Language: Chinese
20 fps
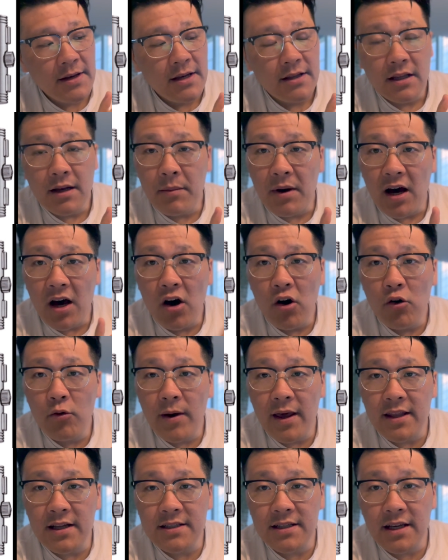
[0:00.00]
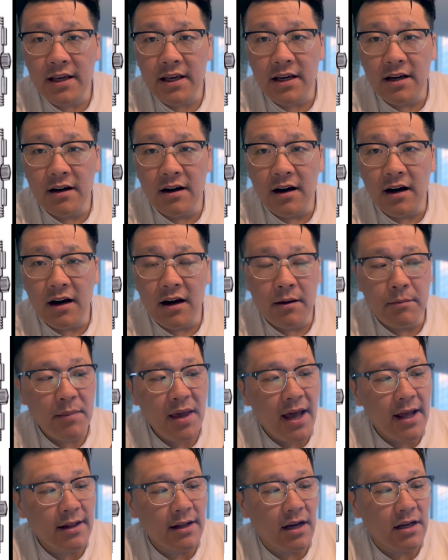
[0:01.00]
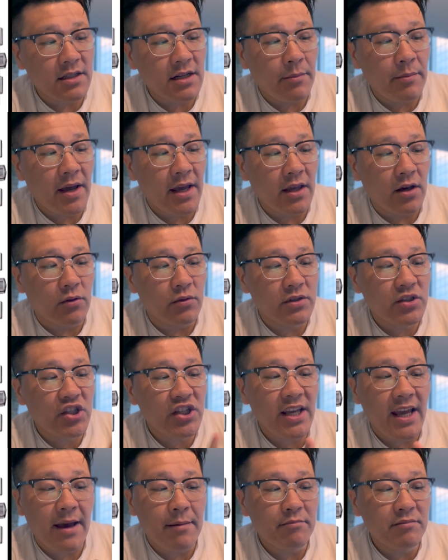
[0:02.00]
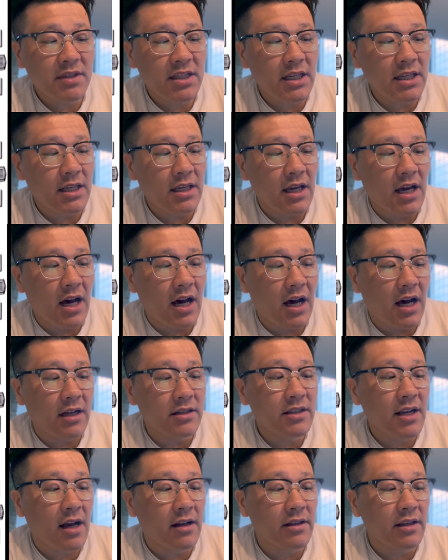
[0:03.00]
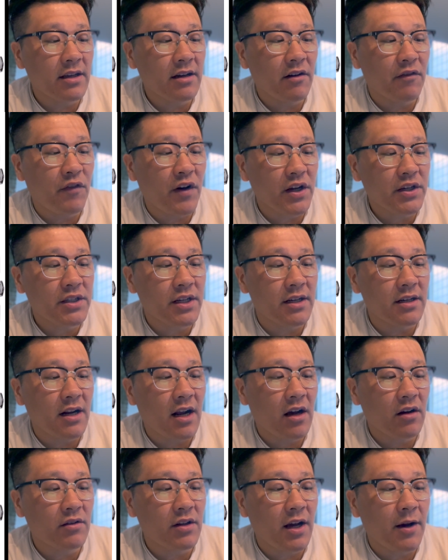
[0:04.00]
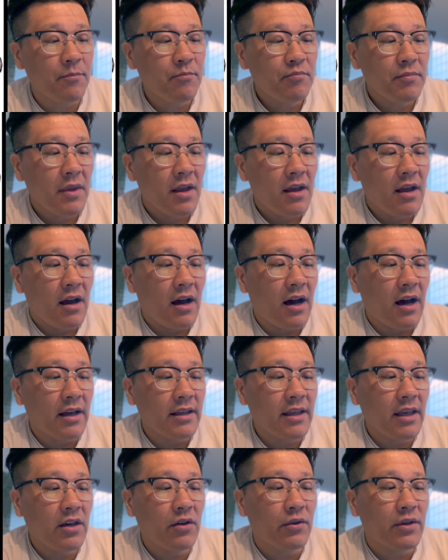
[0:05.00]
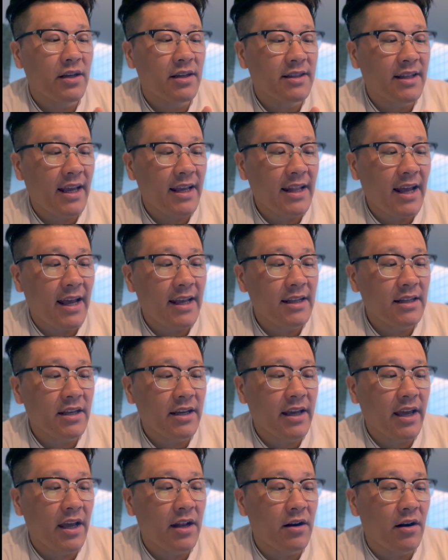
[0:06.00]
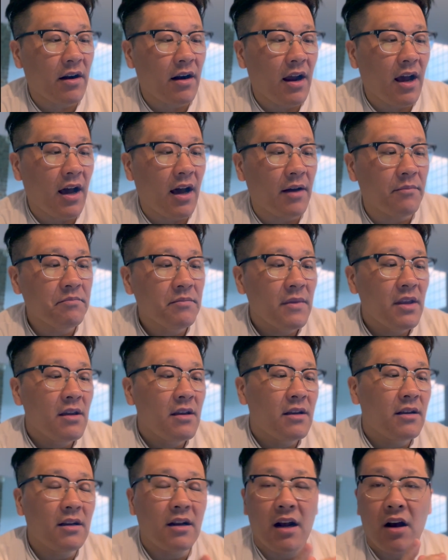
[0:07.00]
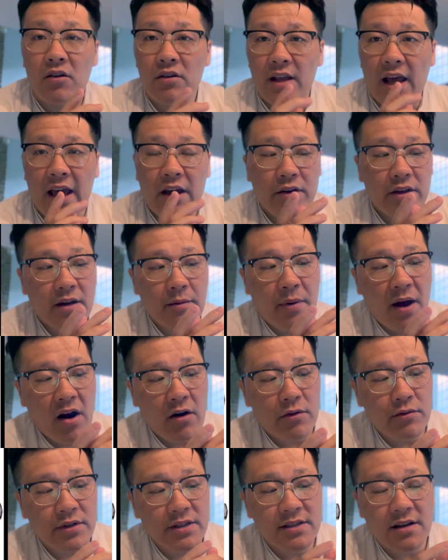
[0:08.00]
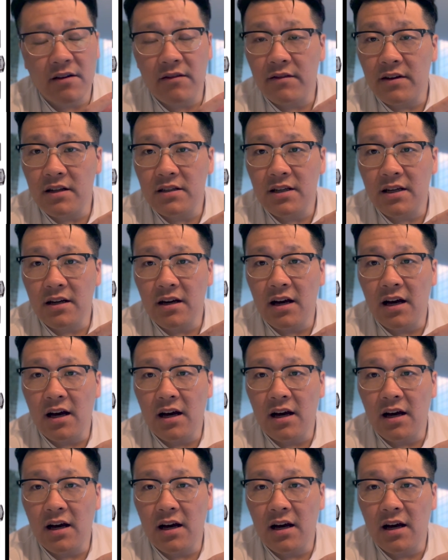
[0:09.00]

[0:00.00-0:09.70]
那么后边的这个面呢，上面有 GMT 啊这样的一个 function，然后呢，啊也有一个 d a y n i g h t Indicator 啊，然后呢还有一个 Power Reserve 的这个。